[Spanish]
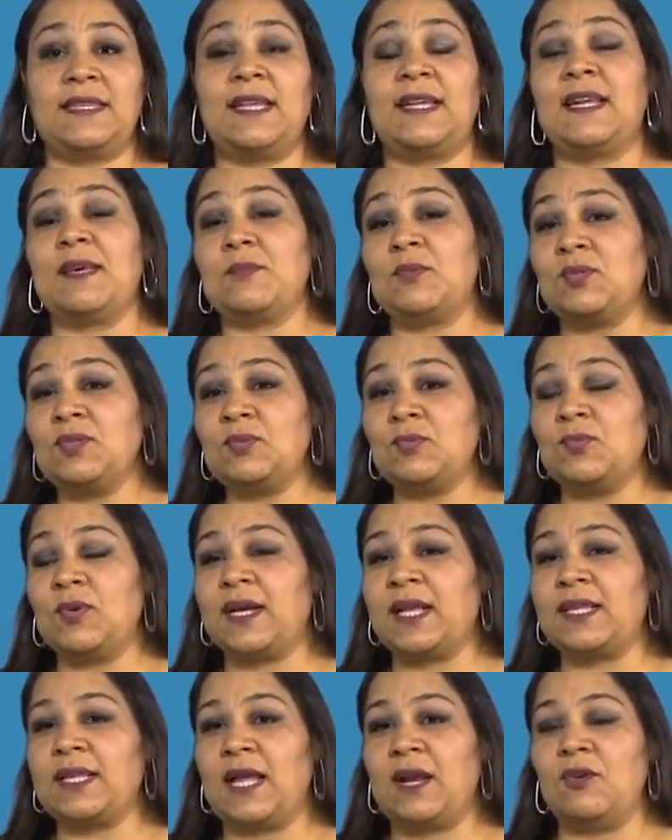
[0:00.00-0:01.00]
Tenemos un
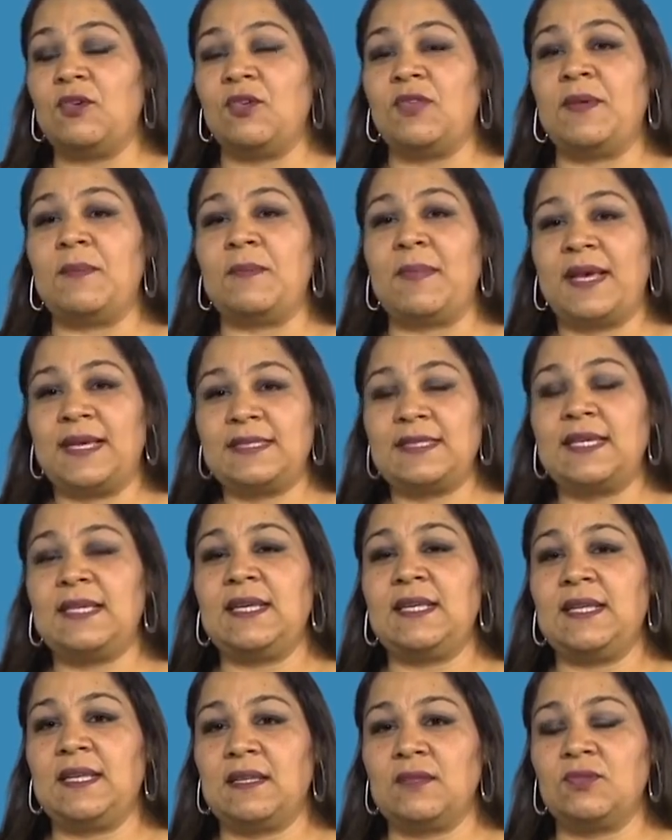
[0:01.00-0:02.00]
catálogo de más de
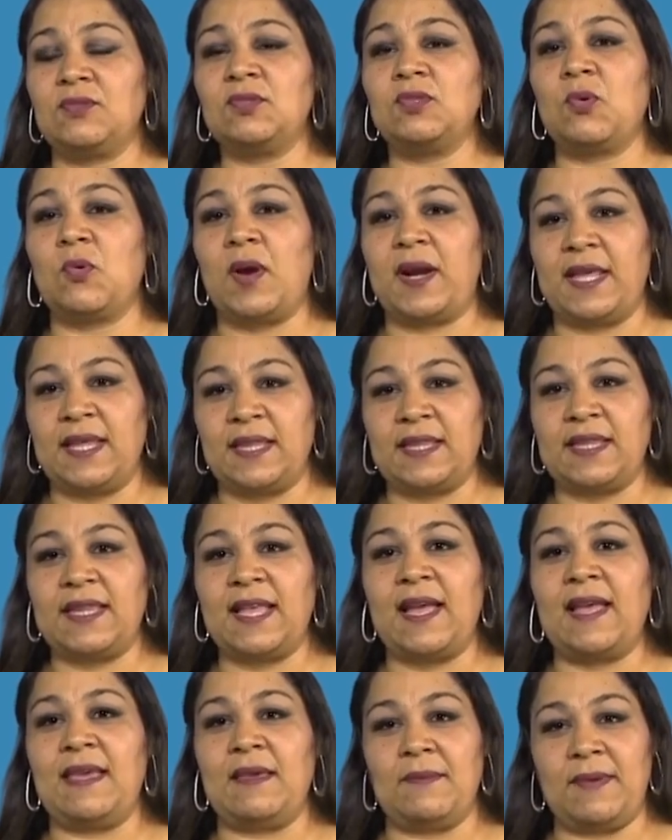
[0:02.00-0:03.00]

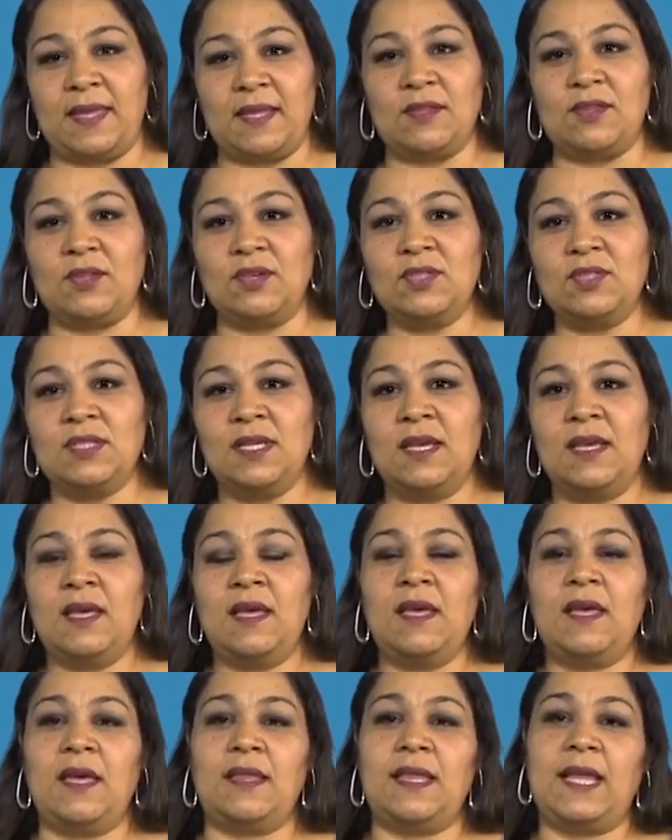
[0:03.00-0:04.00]
540 eventos
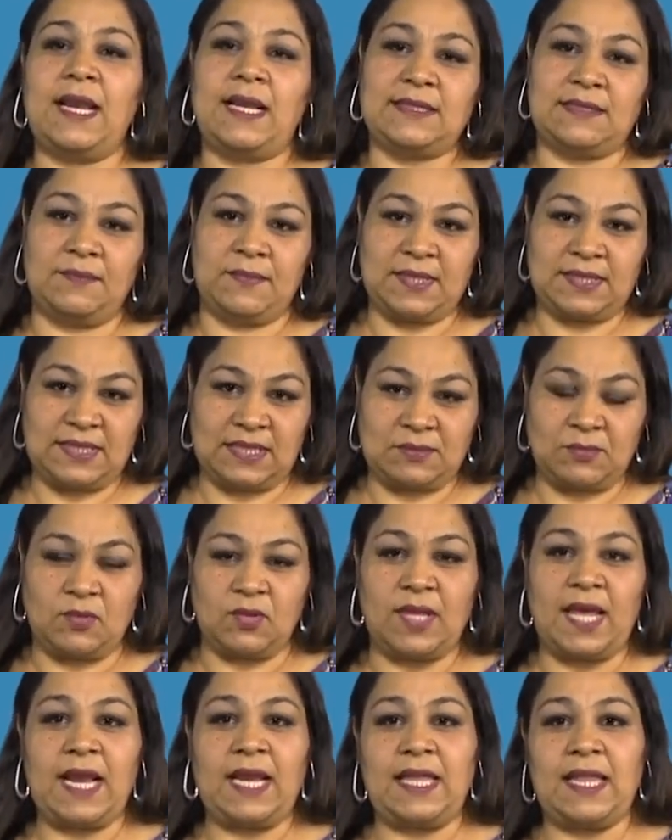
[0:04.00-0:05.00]
de las diversas
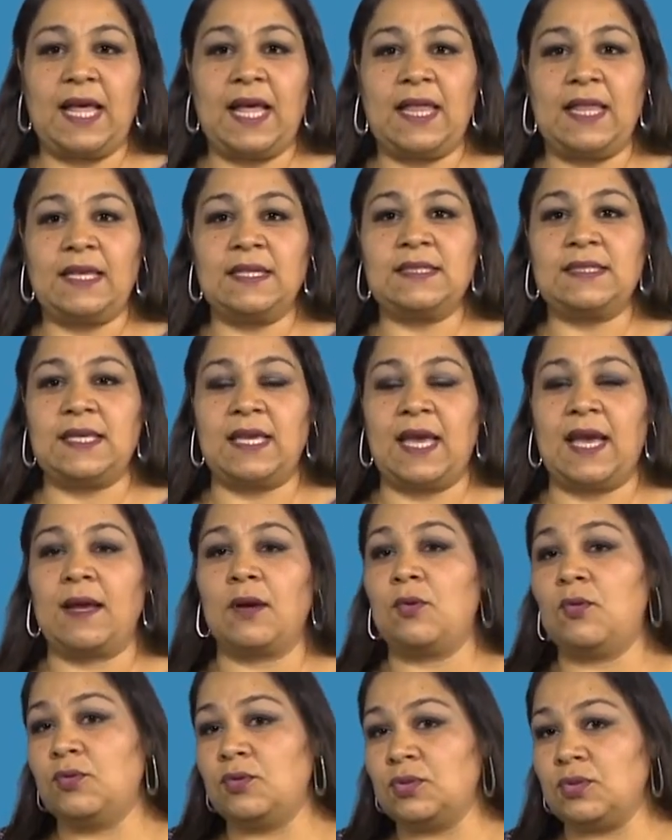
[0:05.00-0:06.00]
modalidades,
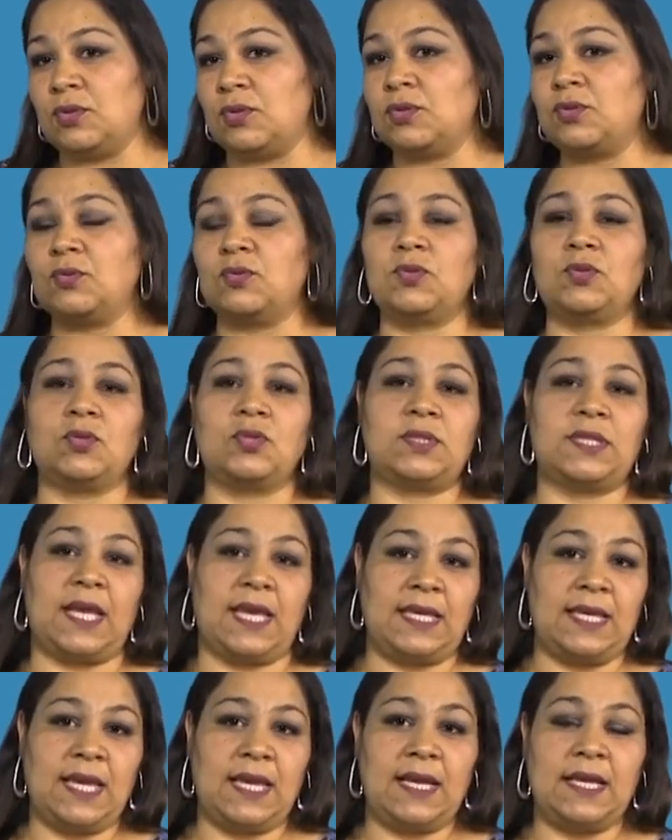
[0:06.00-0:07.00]
sea cursos, cursos
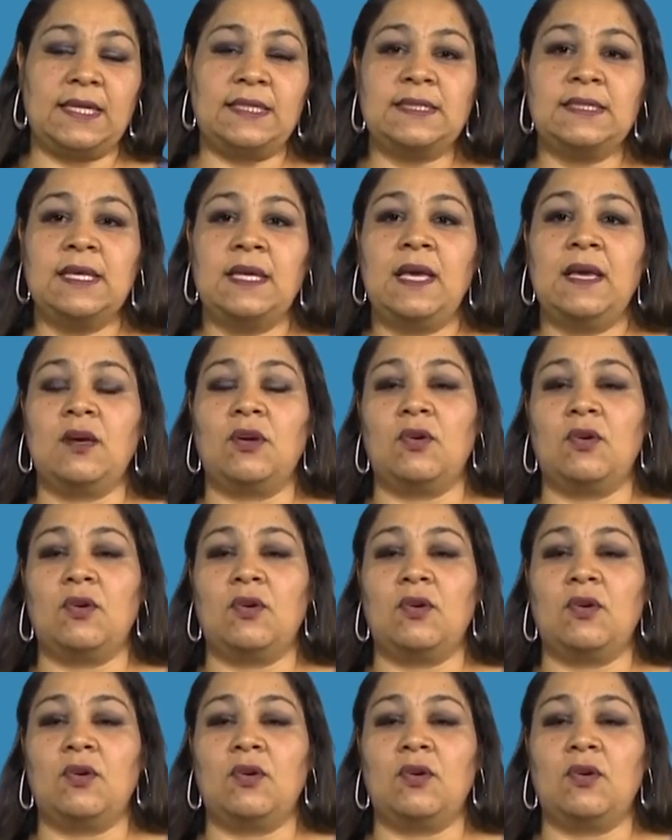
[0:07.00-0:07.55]
talleres,